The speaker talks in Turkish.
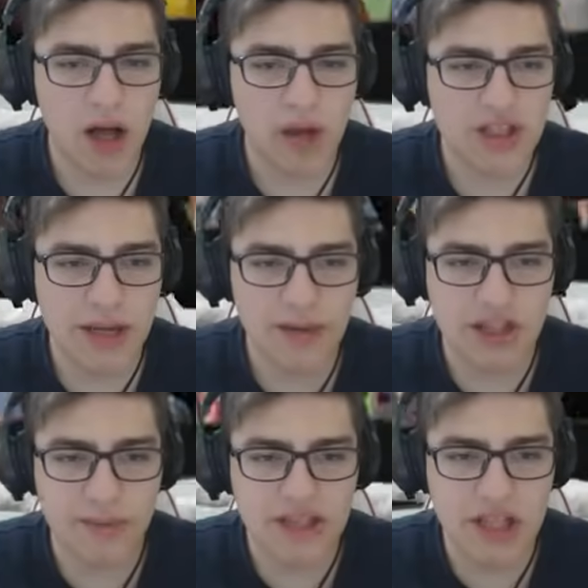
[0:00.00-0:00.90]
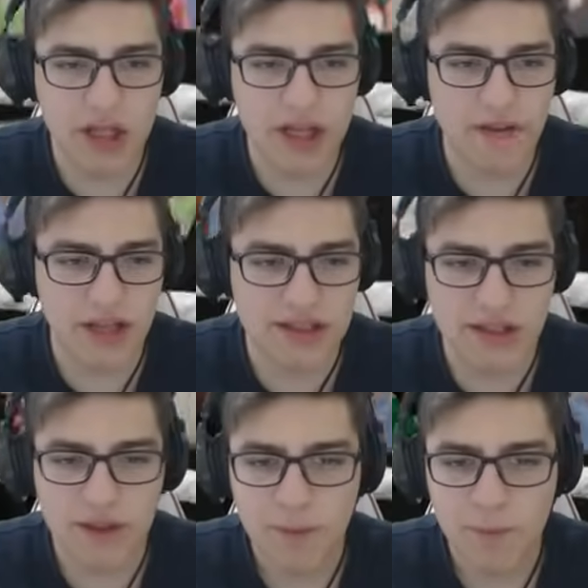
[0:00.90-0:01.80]
Aha başlar başlamaz daldı yere bana
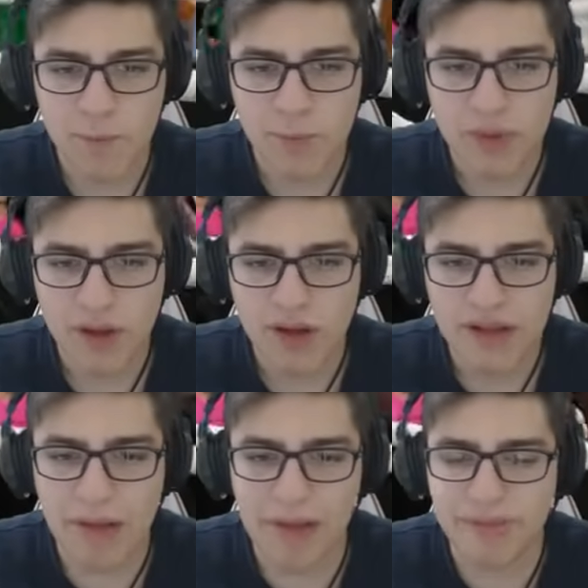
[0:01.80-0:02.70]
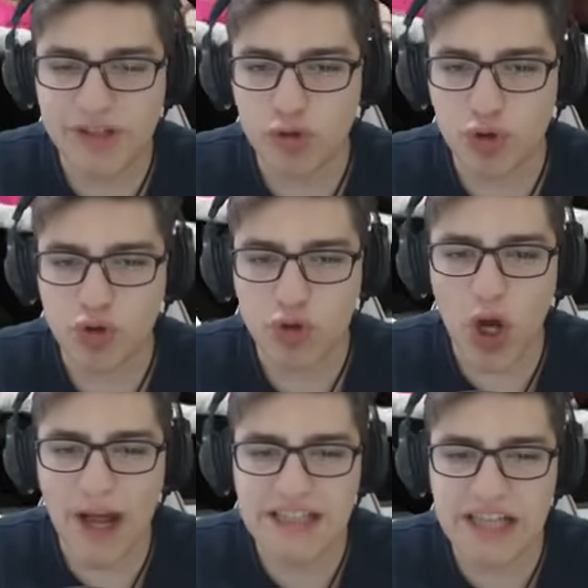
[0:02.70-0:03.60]
anasını. Tamam Titus
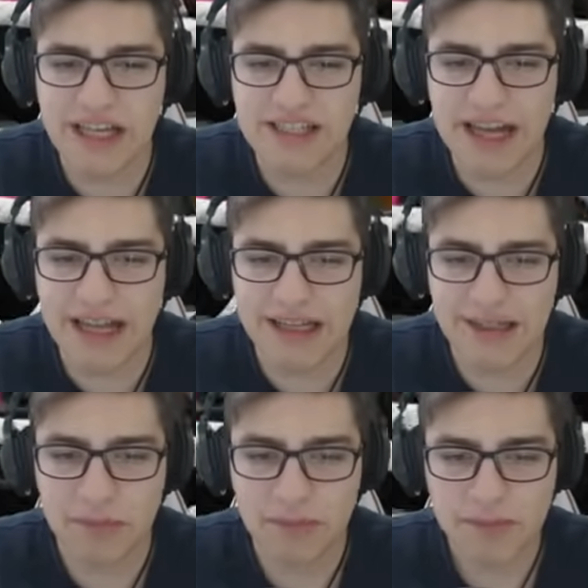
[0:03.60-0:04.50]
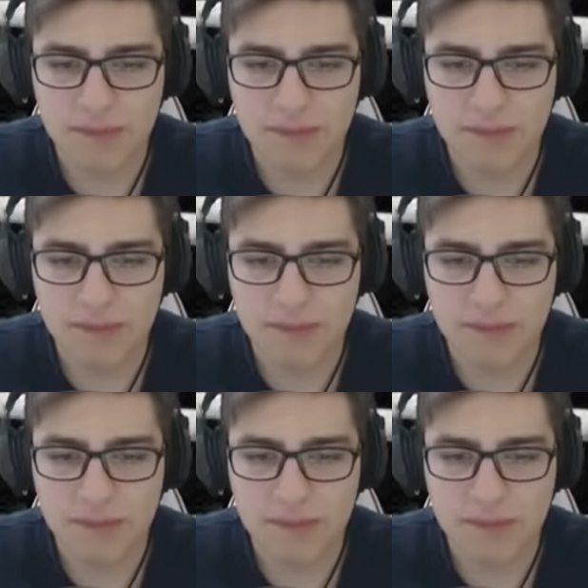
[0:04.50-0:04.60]
çok heyecanlısın anladım.